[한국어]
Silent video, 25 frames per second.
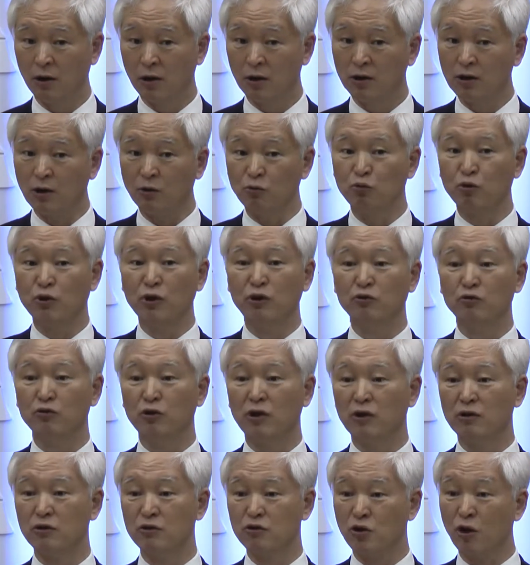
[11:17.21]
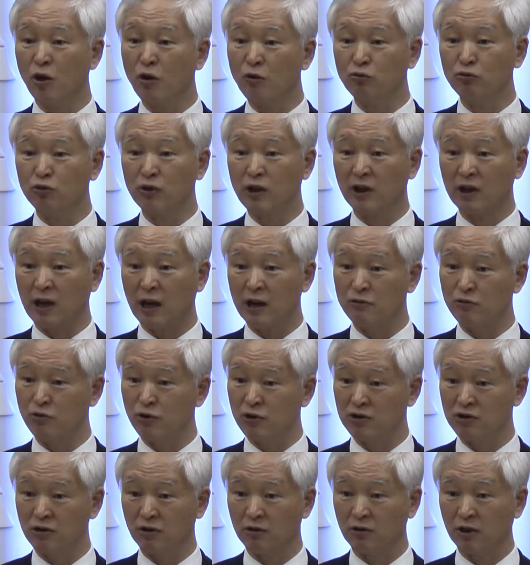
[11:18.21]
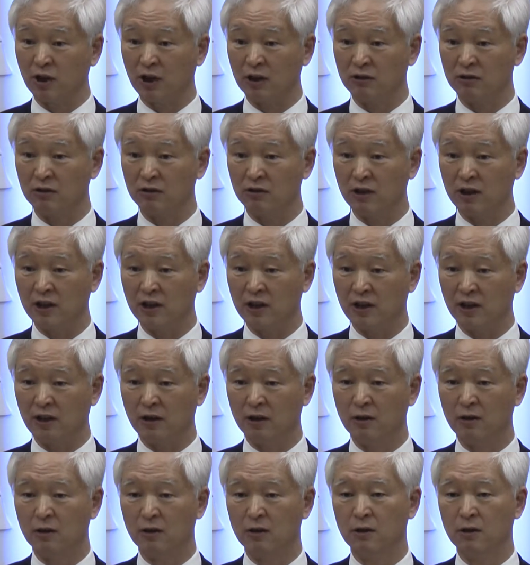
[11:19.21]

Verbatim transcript: 그러니까 우리 눈에는 천국에 갈 수 있을 것 같은데